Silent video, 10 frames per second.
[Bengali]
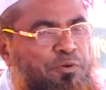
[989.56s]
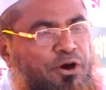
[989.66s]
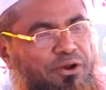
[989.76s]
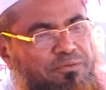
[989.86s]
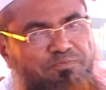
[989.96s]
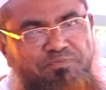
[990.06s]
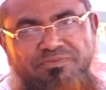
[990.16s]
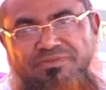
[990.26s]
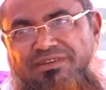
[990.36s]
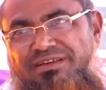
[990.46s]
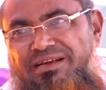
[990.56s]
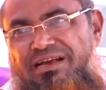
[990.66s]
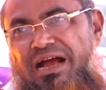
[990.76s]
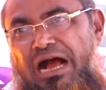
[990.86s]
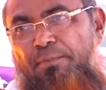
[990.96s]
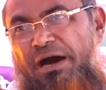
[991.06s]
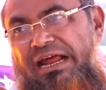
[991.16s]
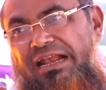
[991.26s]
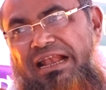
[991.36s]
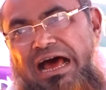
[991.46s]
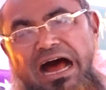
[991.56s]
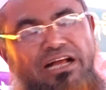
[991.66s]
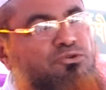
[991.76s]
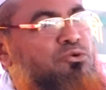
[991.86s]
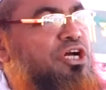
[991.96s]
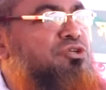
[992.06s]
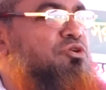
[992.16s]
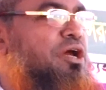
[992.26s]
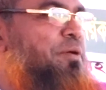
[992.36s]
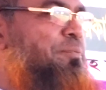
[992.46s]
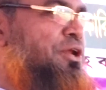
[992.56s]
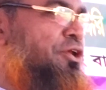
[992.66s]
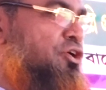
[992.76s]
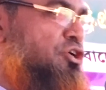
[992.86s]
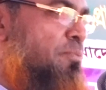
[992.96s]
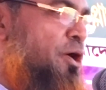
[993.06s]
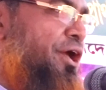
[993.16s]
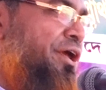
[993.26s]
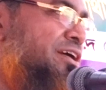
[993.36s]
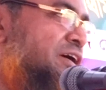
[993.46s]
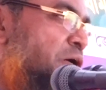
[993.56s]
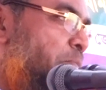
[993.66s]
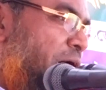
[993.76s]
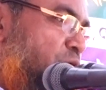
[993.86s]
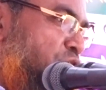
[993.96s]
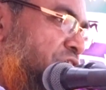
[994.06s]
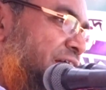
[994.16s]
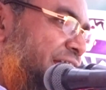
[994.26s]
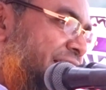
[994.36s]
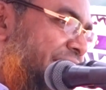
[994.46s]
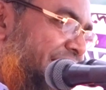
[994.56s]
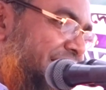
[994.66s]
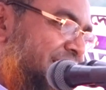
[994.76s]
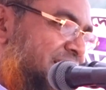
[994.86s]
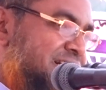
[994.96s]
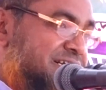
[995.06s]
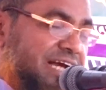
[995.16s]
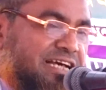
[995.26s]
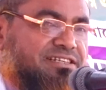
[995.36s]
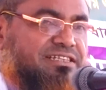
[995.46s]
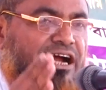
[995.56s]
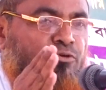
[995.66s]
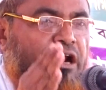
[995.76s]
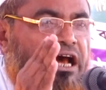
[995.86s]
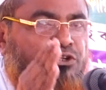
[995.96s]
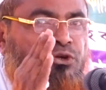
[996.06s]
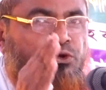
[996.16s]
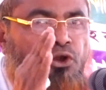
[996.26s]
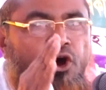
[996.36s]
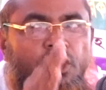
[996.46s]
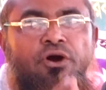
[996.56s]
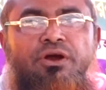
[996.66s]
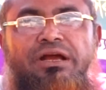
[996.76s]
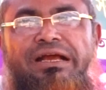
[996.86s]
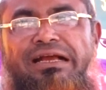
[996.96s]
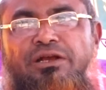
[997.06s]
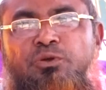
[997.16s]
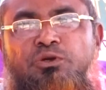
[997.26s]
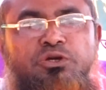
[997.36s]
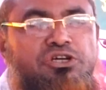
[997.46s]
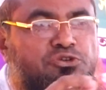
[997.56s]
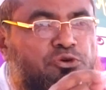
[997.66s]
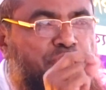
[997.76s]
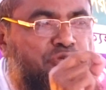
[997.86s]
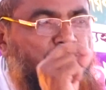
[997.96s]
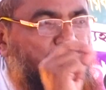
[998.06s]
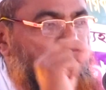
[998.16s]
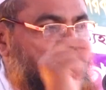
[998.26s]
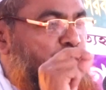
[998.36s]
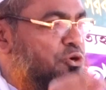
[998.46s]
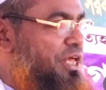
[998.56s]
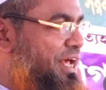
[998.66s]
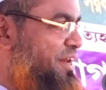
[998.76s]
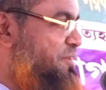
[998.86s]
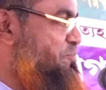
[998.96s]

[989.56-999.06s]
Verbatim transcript: উপর আমার আল্লাহ যুগে যুগে বিভিন্ন সময় মানুষদেরকে সাইস্তা করার জন্য কিছু কিছু কষ্ট দেন